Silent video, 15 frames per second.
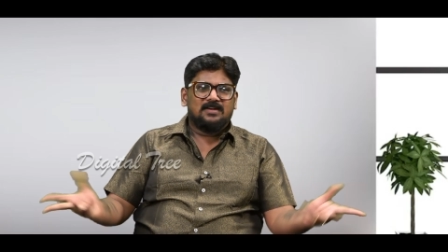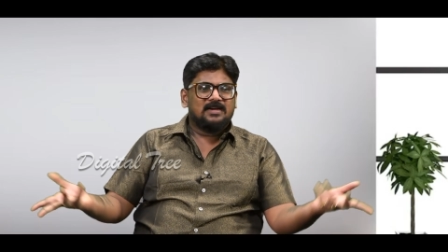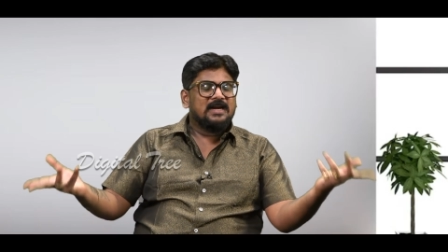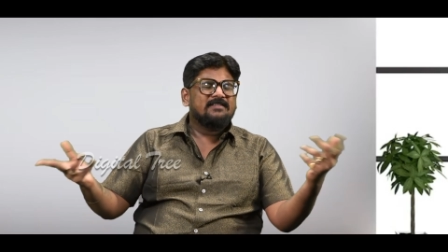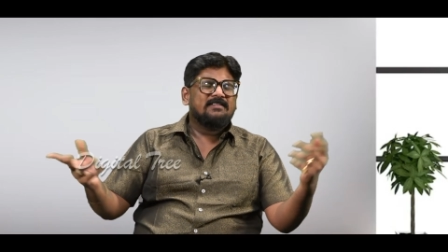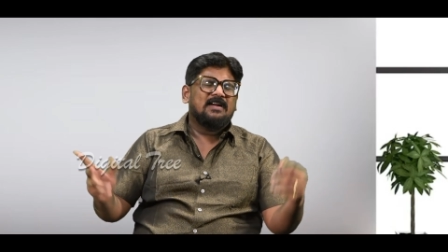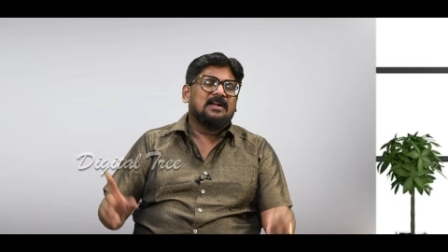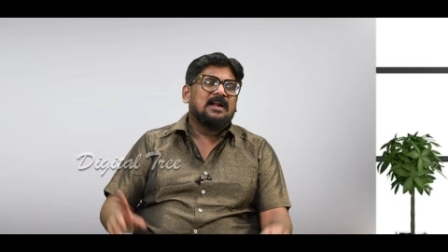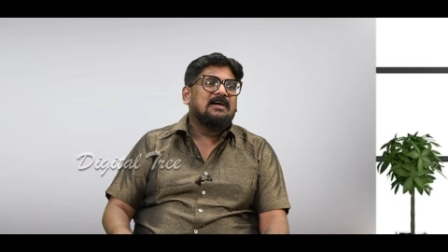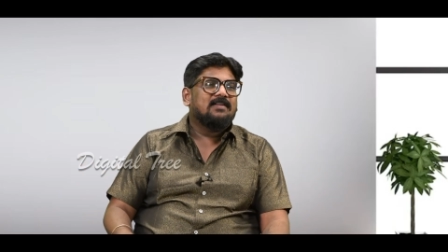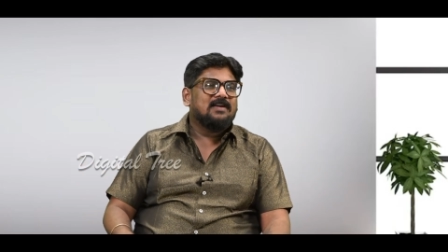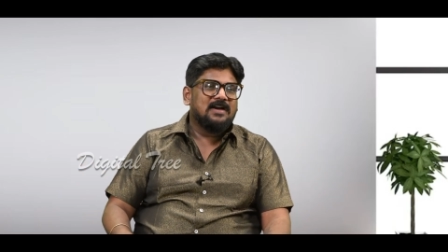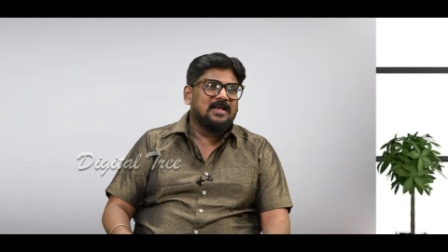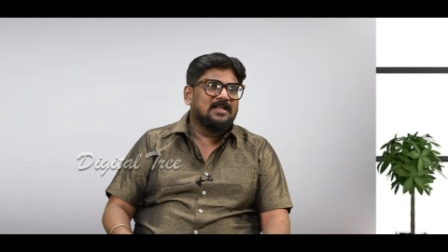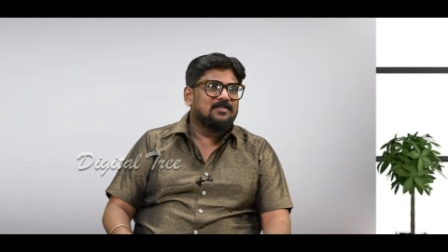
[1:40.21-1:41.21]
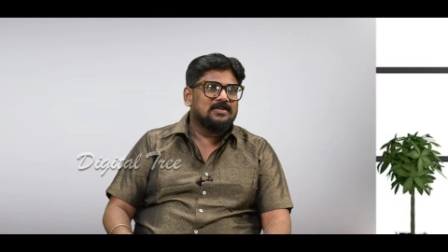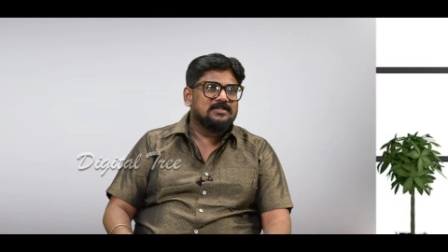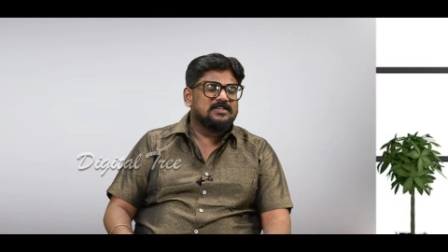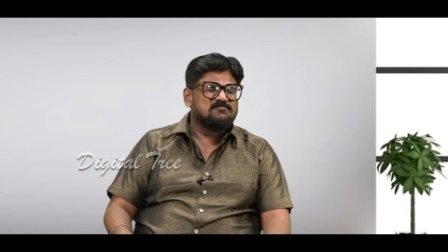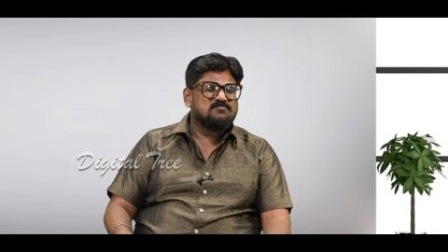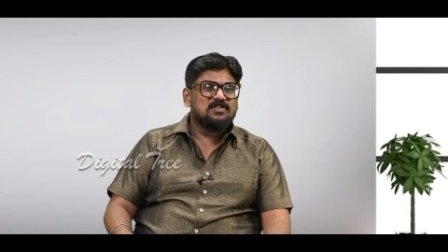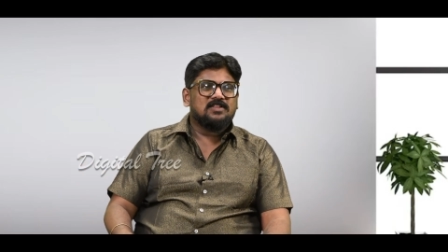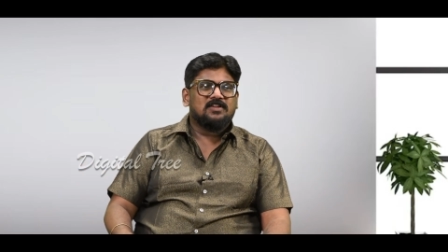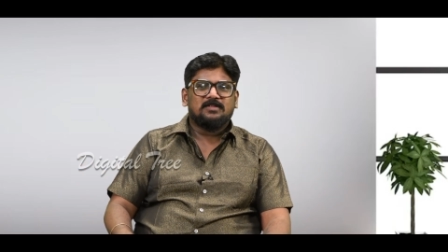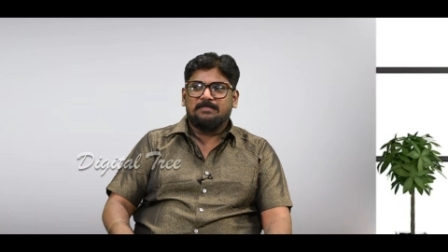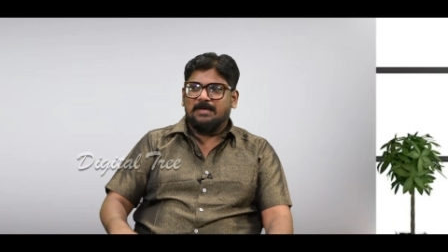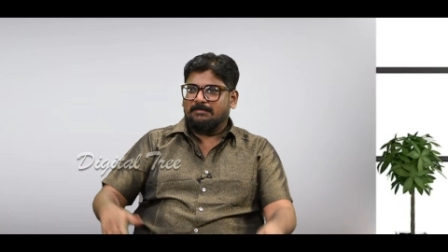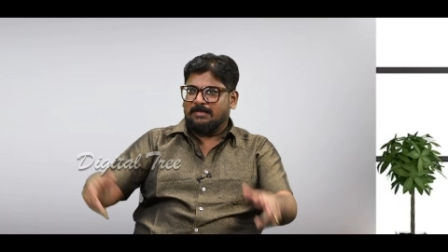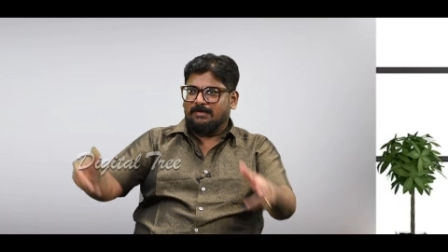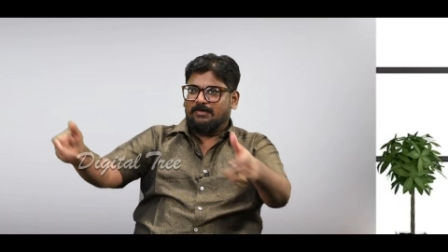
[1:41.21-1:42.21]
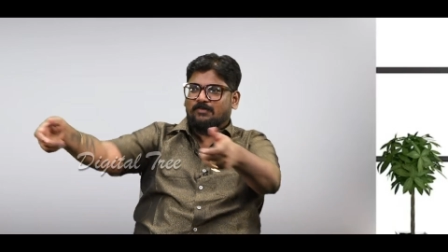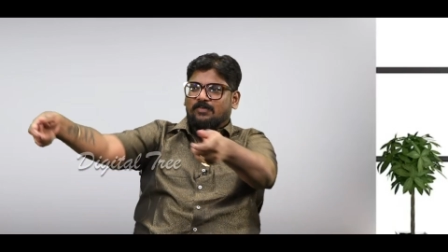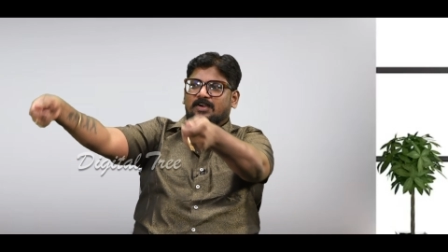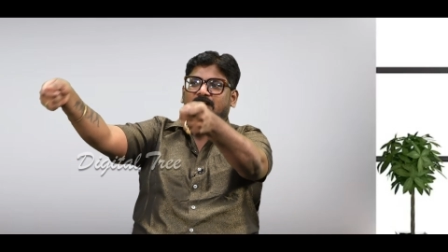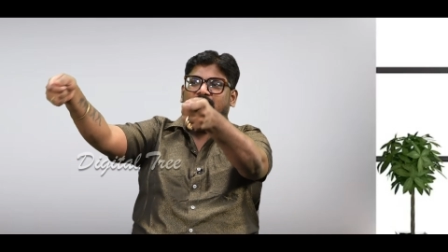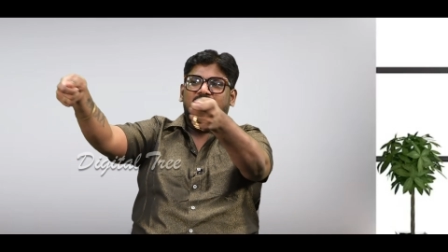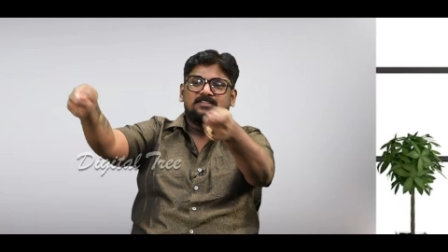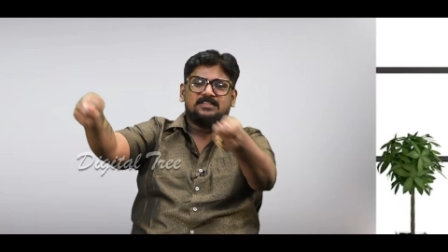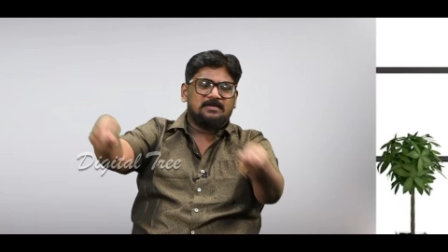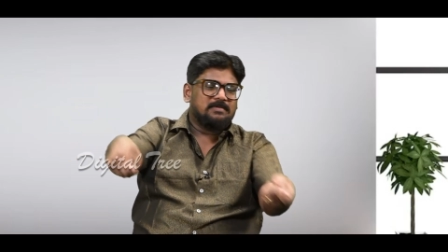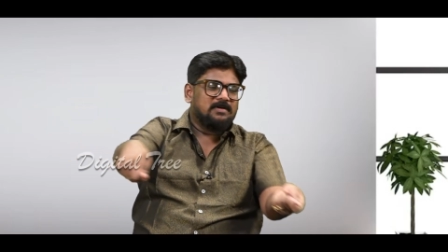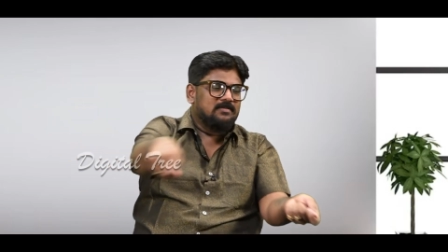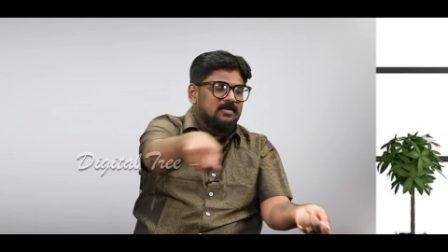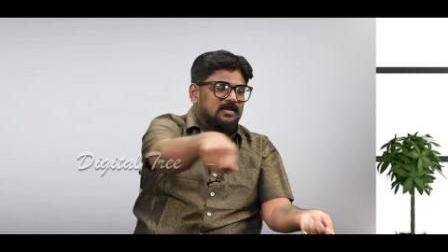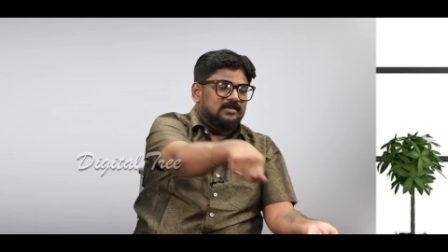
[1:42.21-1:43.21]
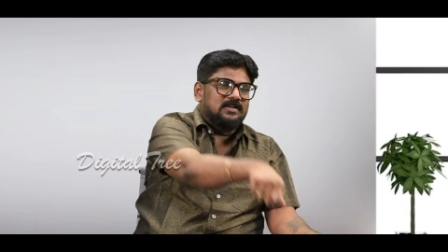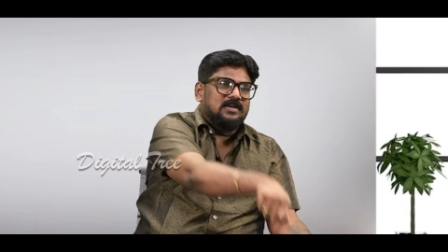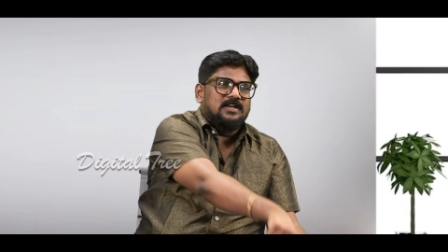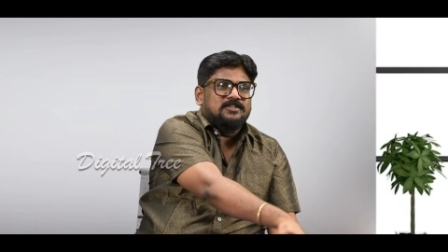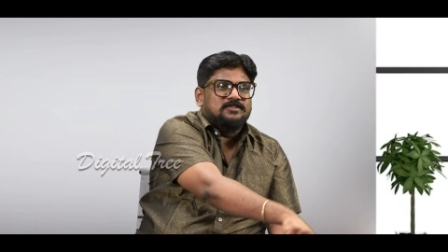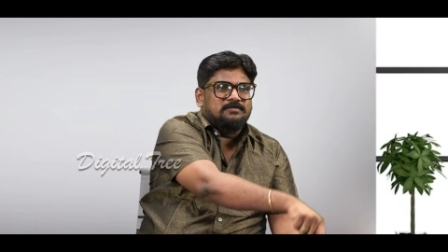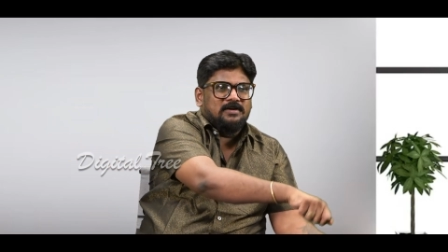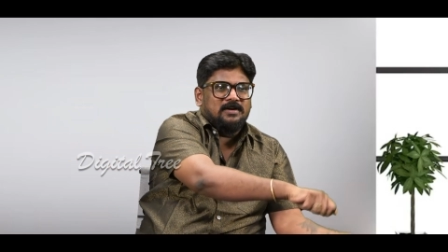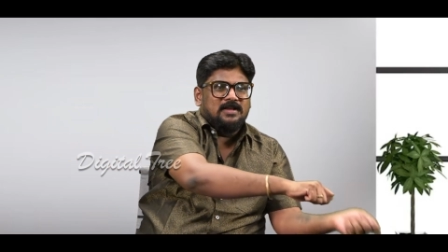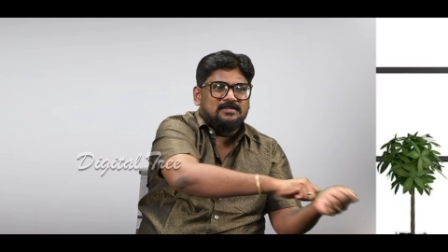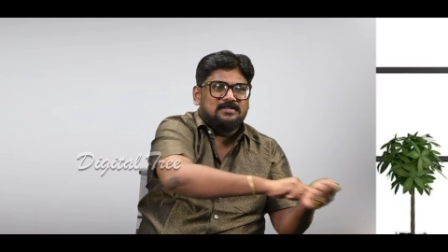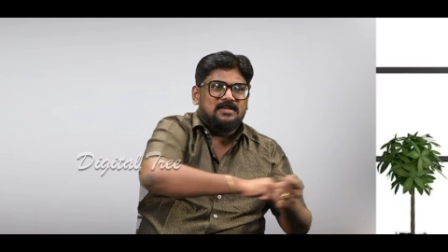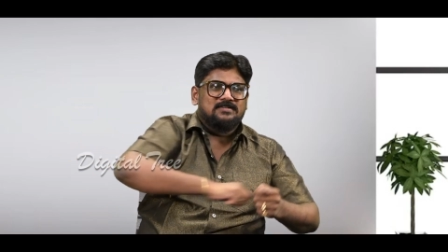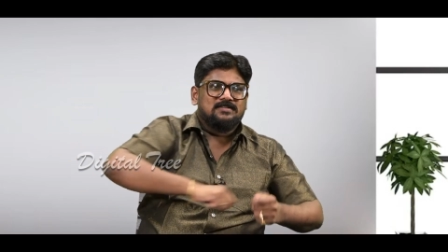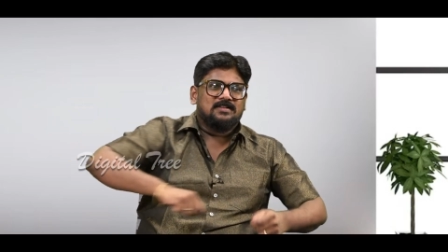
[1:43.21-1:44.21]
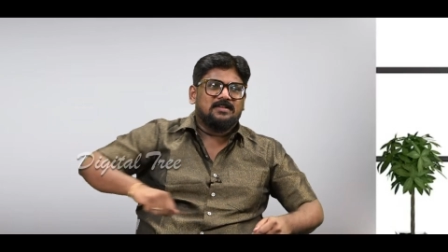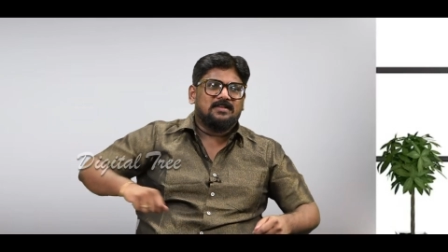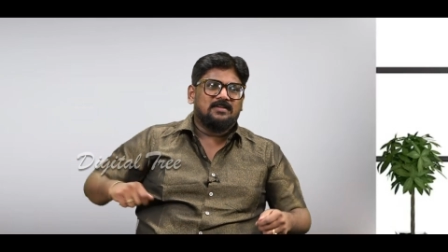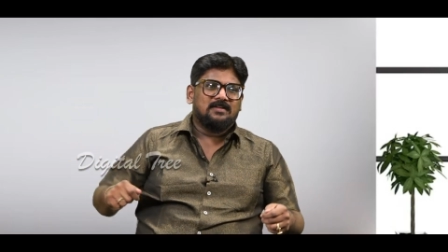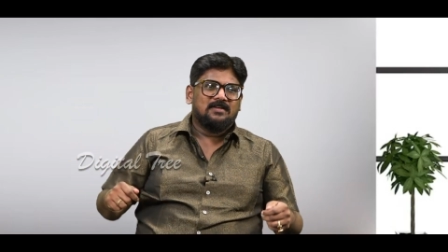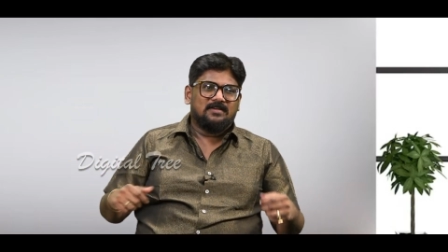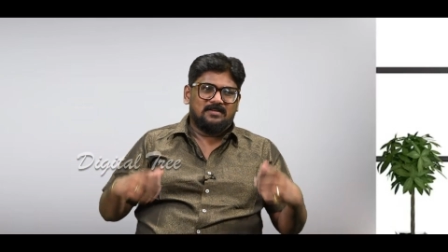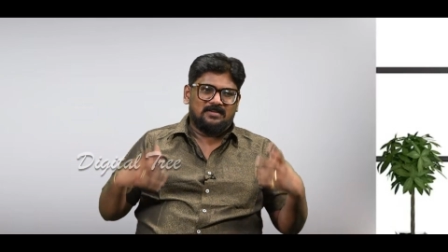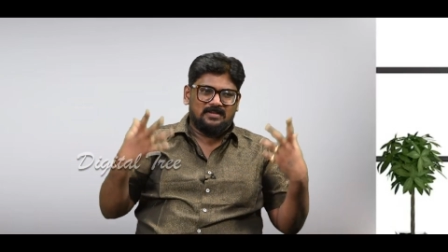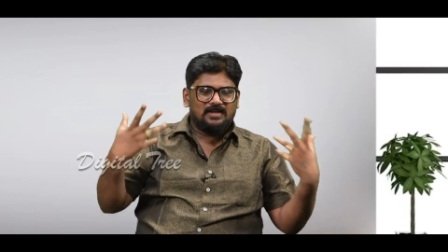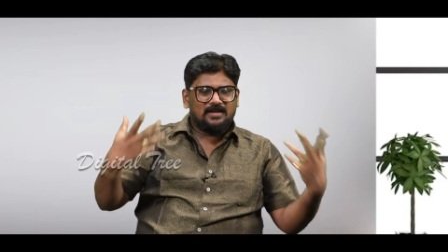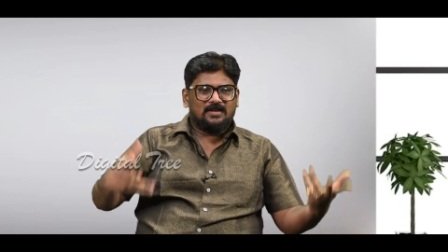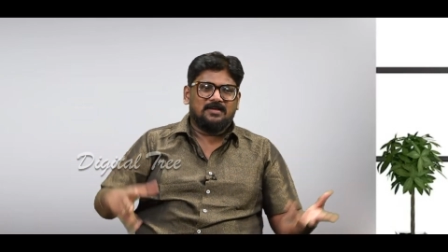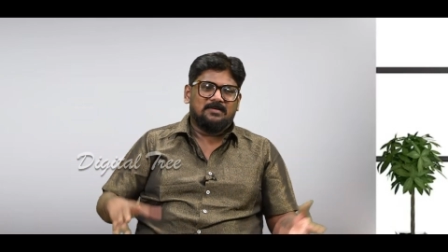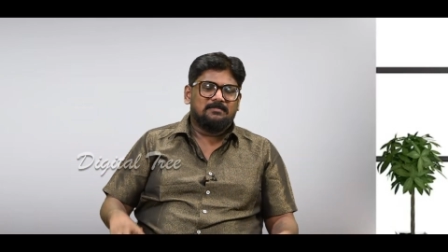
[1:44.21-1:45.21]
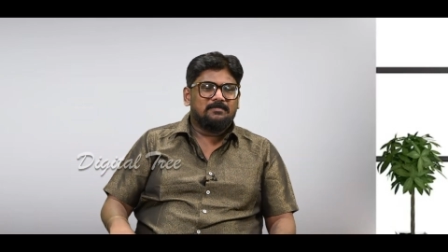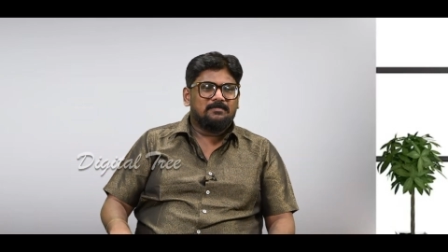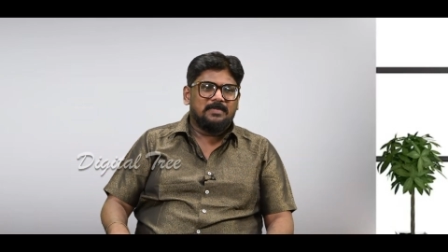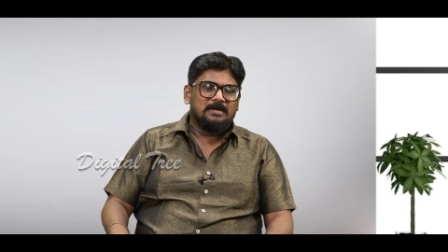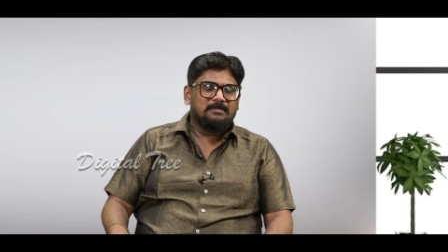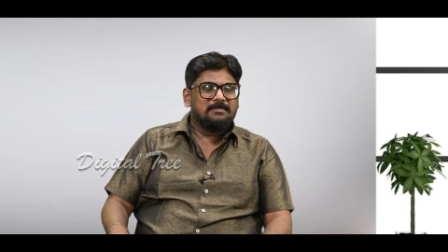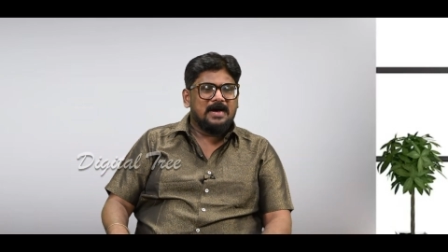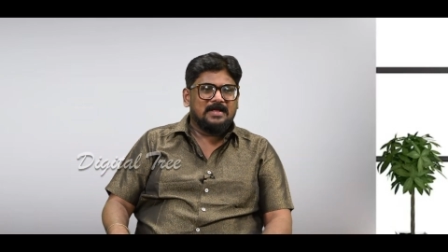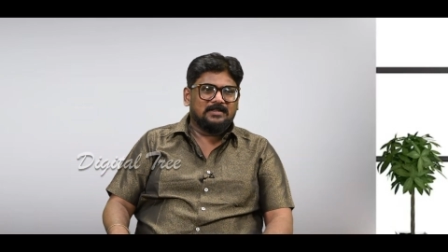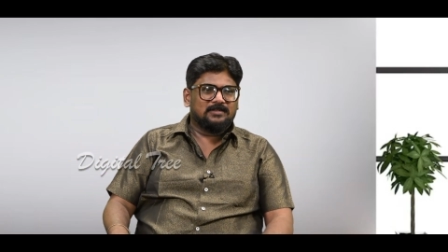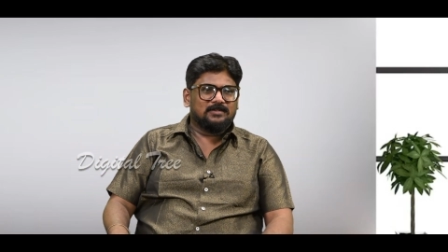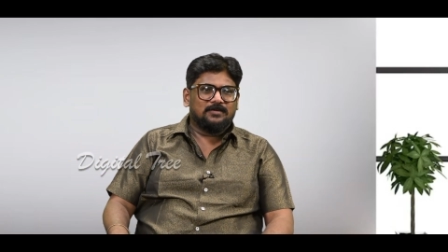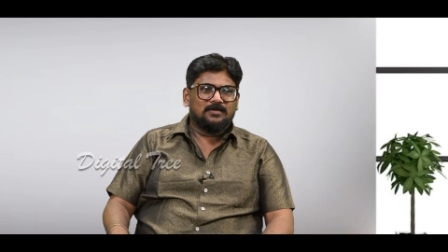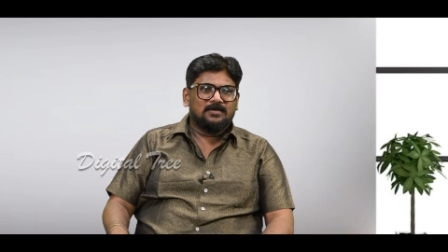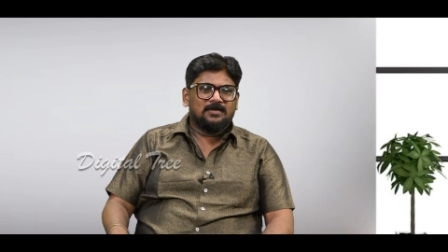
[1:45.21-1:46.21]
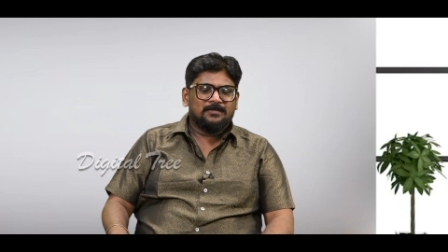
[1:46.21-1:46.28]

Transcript: నేను ఇవాళ రావట్లేదు అని చెప్పిన తర్వాత పాపం ఆవిడ వండిన చేపల కూర అంతా డస్ట్బిన్లో వేసేస్తుంది బాధతో